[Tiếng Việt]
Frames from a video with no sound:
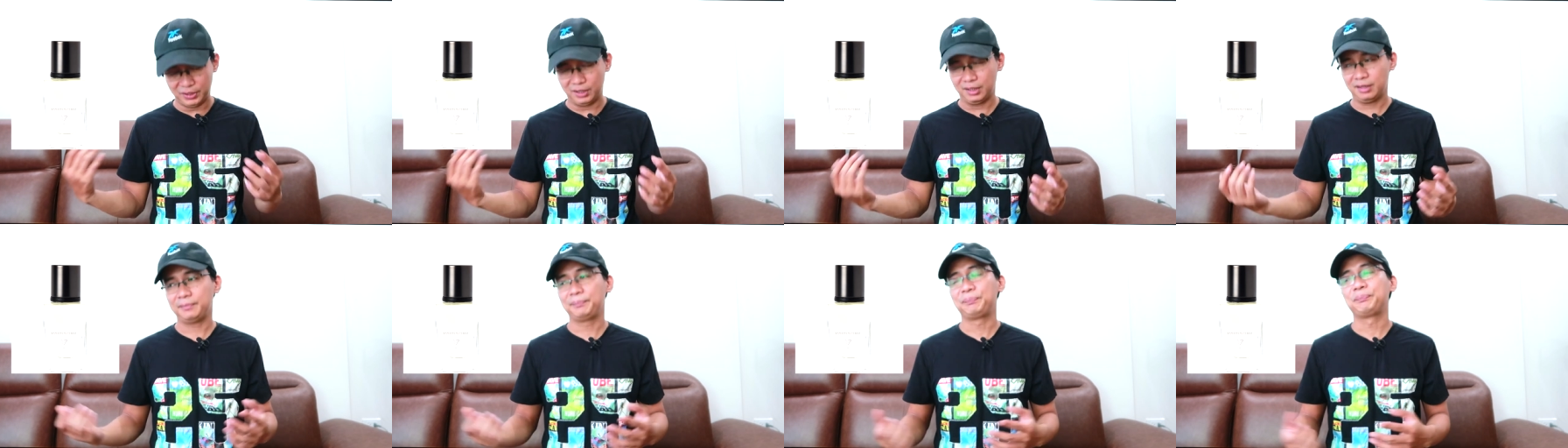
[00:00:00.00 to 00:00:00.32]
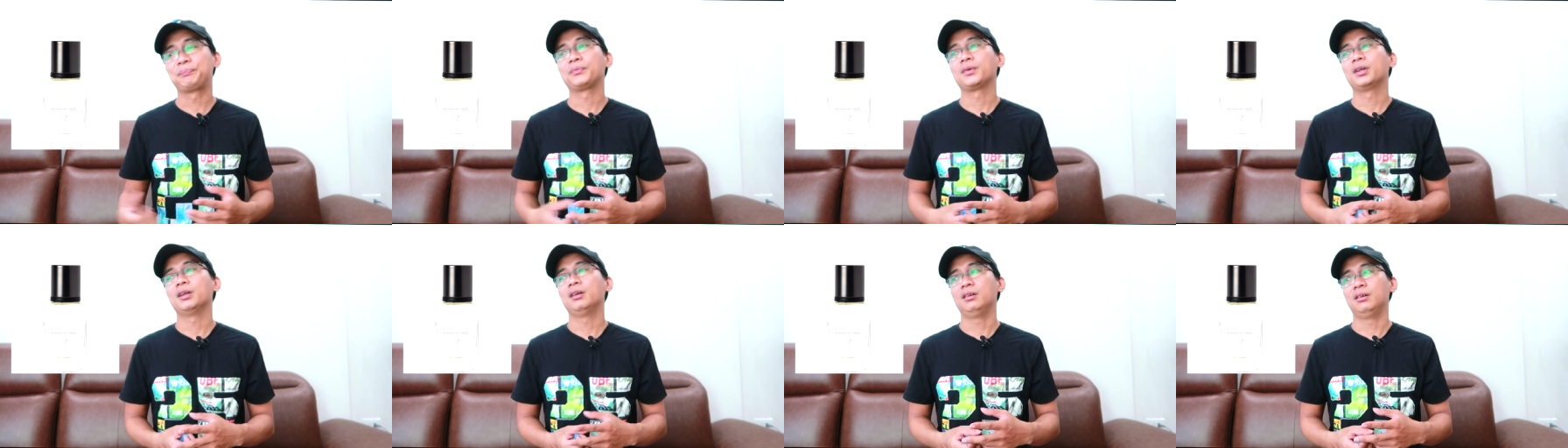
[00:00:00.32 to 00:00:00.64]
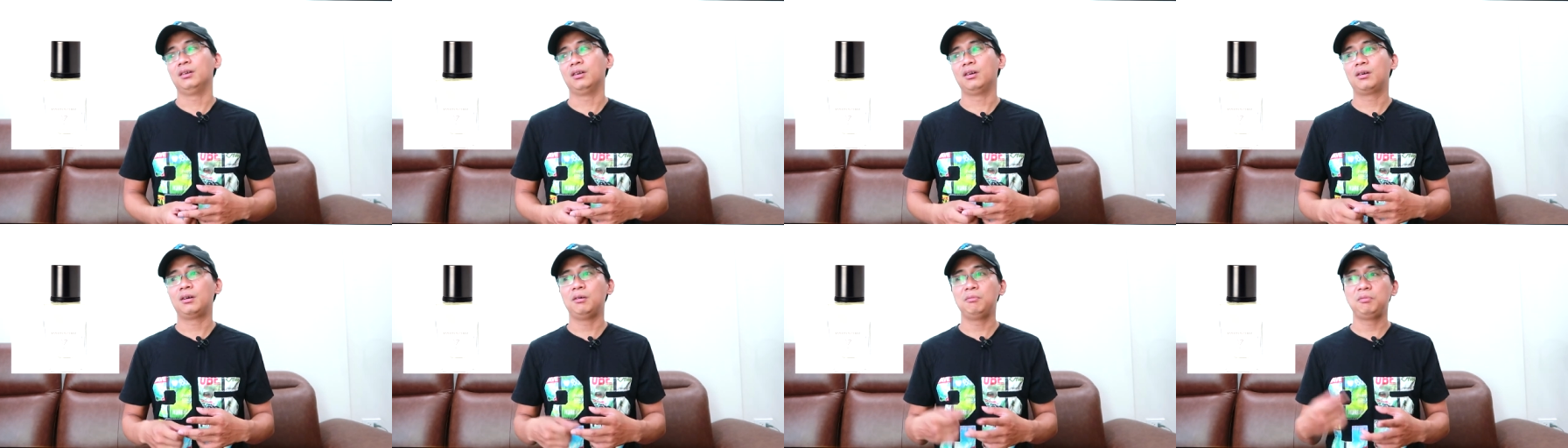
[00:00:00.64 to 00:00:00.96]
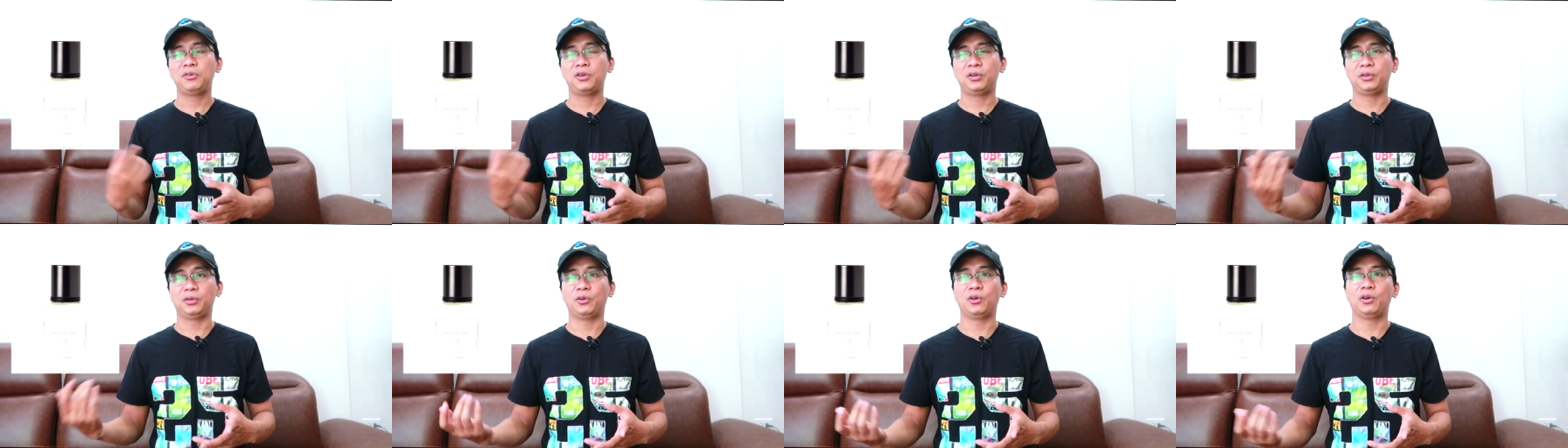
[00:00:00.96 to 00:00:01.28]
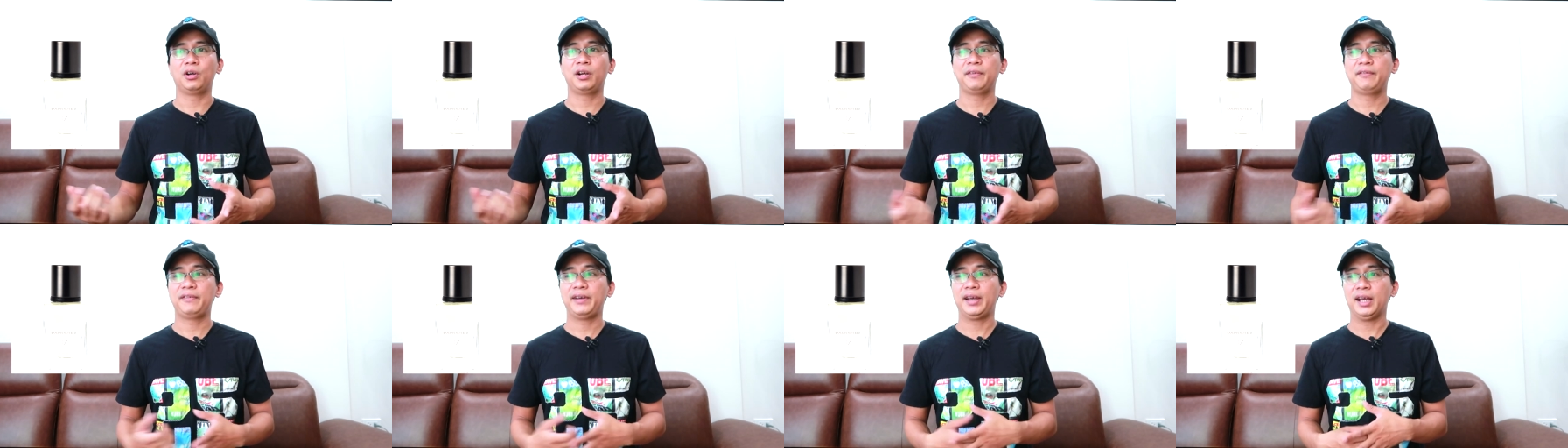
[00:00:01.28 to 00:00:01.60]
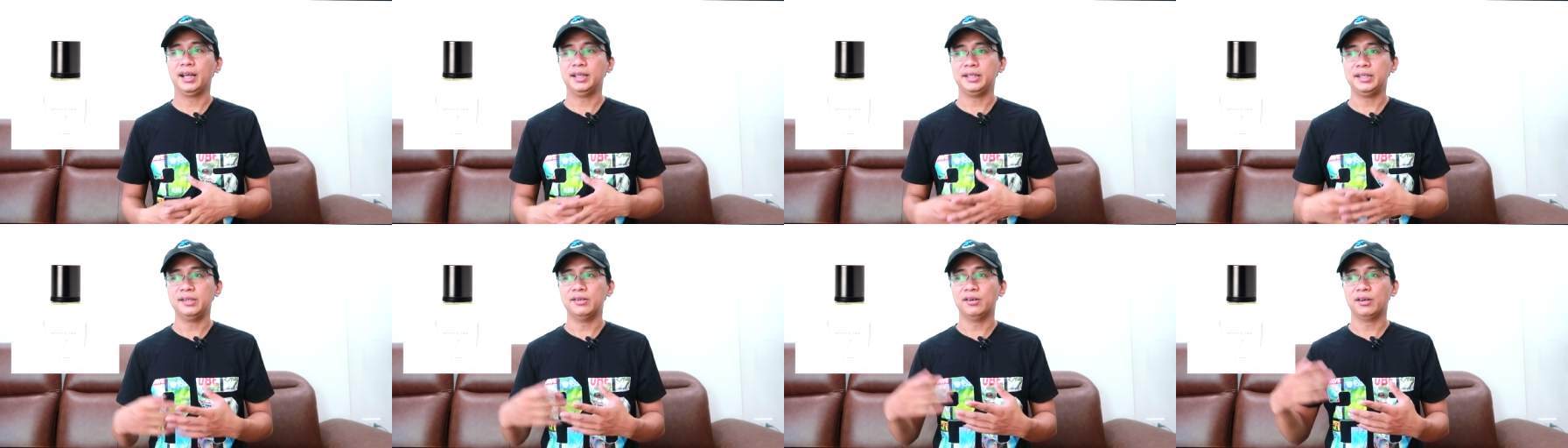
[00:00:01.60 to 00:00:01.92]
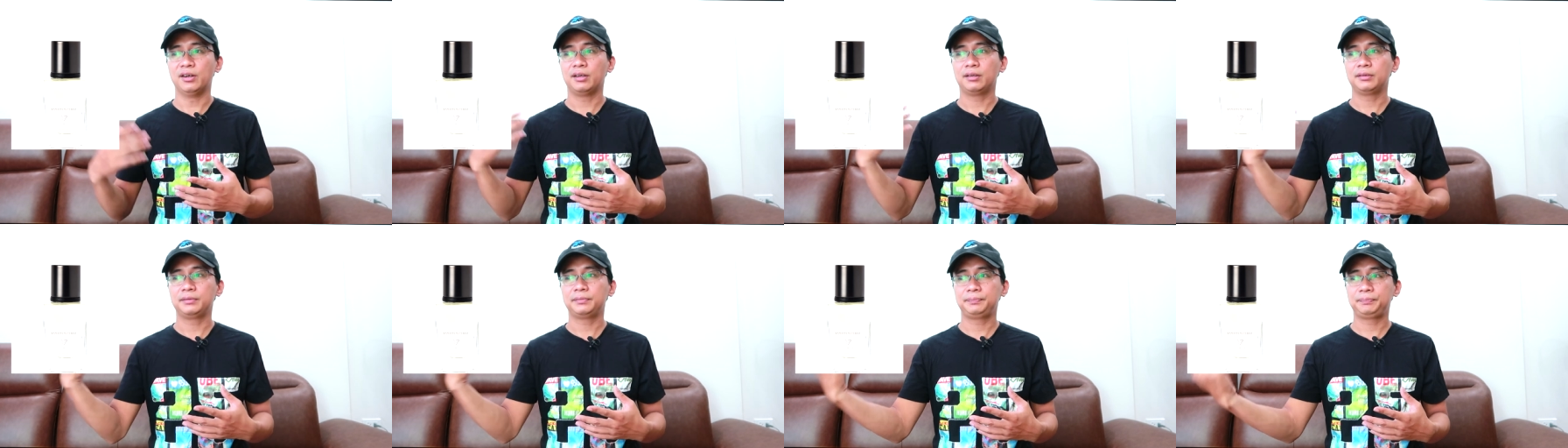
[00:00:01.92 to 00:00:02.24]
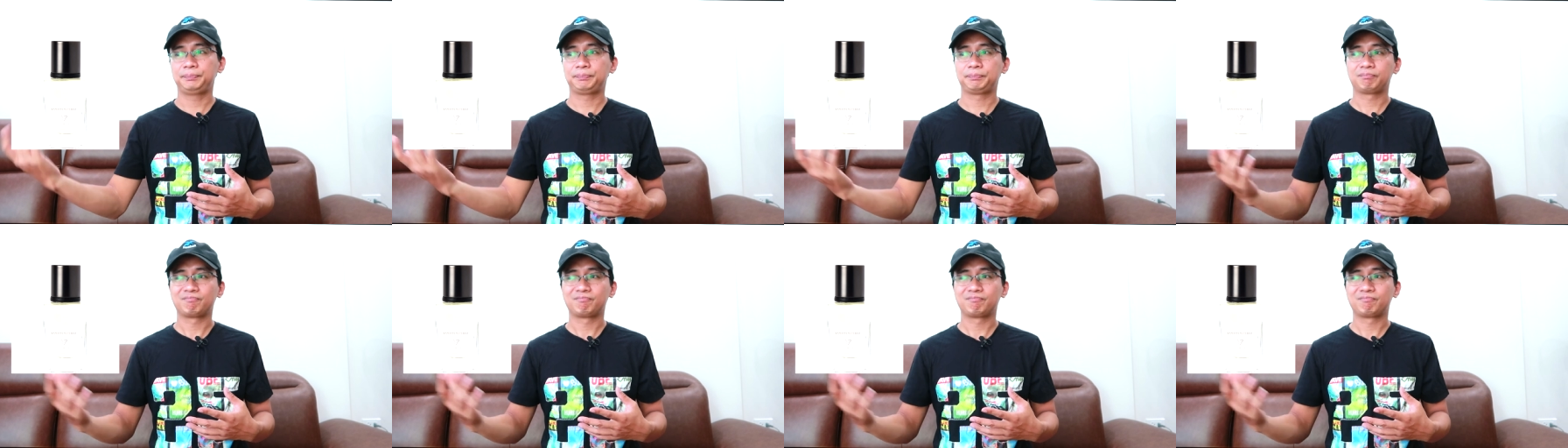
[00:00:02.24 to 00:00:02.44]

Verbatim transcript: đó nó không còn có cái vẻ gì đó